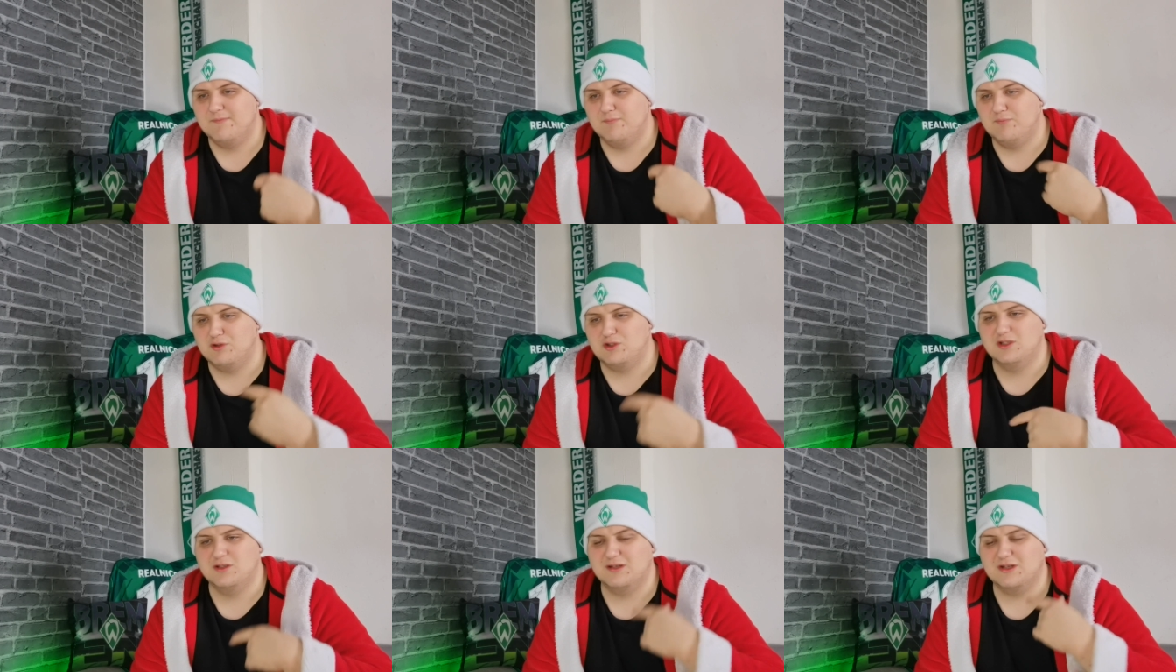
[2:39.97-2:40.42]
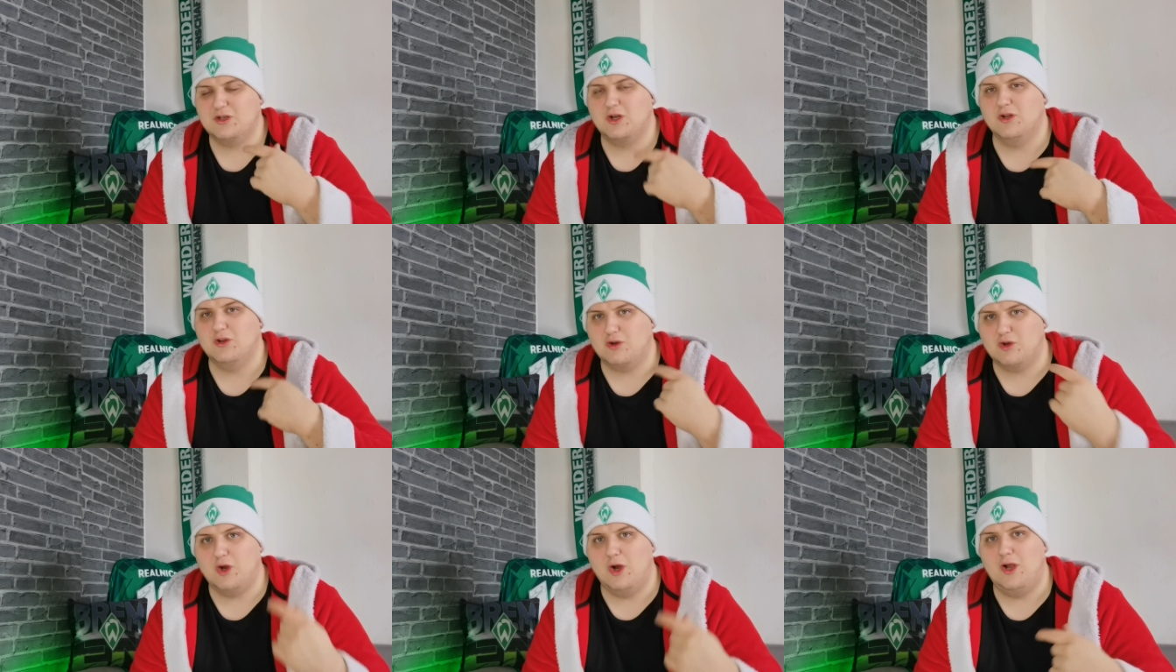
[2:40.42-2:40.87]
beziehungsweise
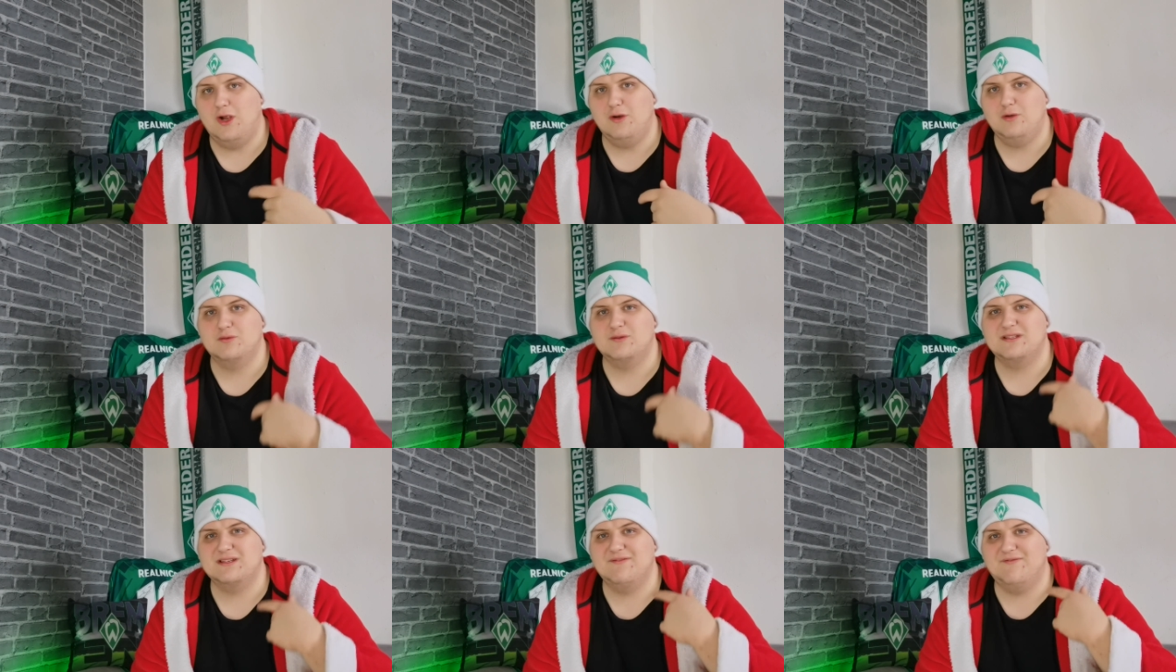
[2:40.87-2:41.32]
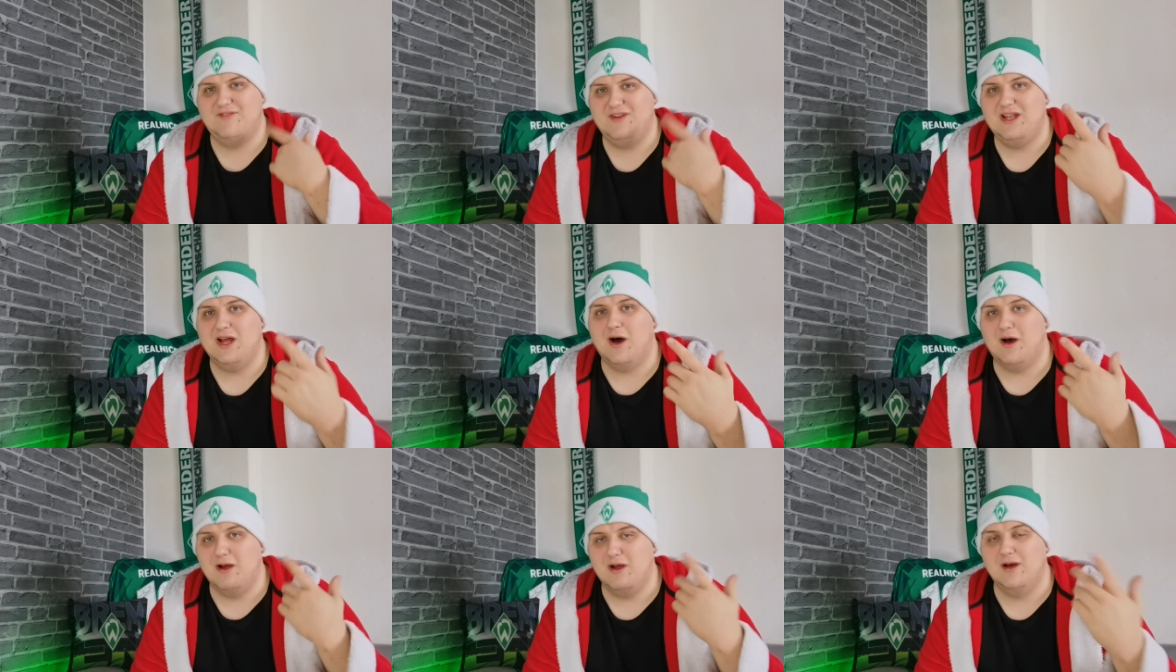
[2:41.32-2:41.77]
könnte Köln uns
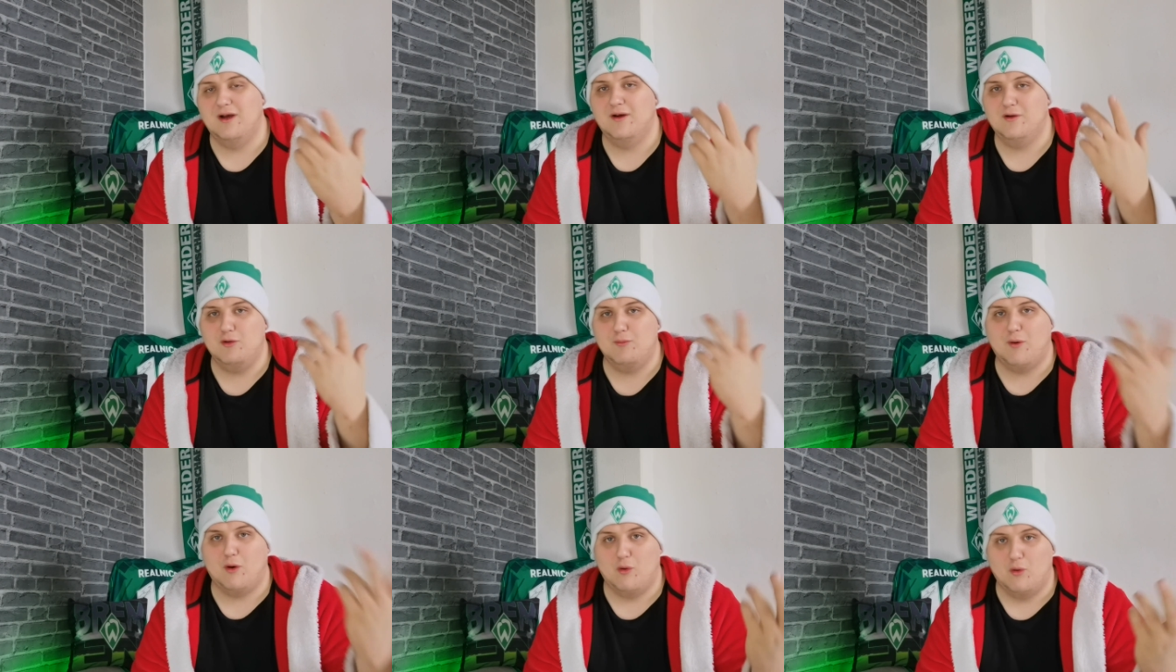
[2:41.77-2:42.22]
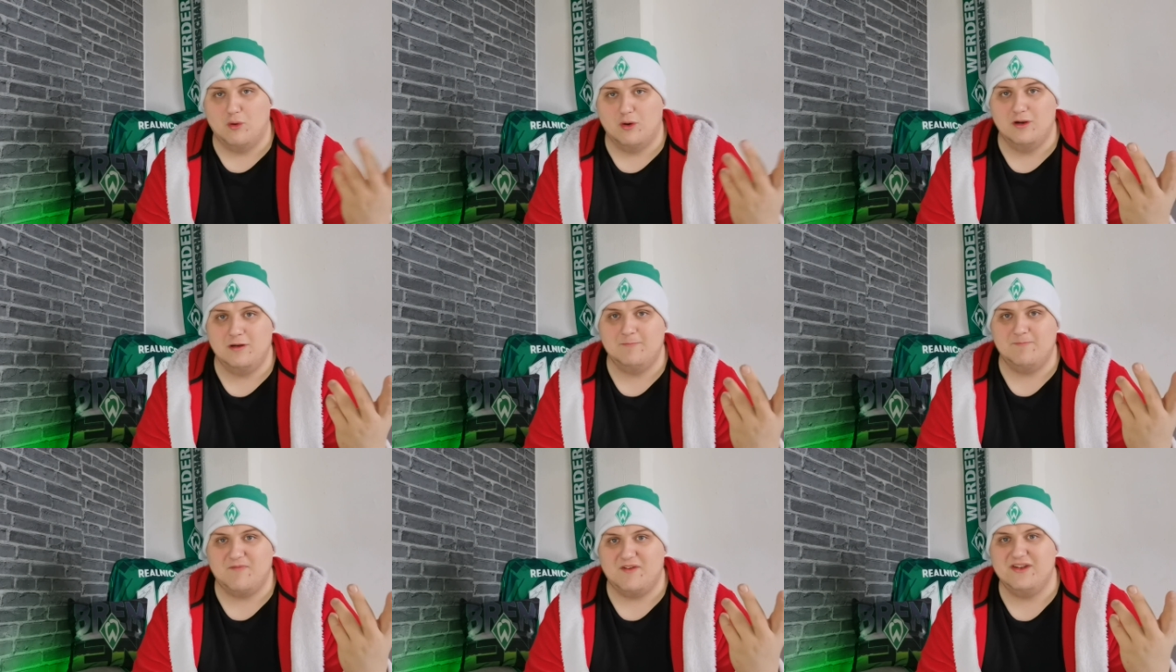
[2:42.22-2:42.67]
wieder äh, überholen,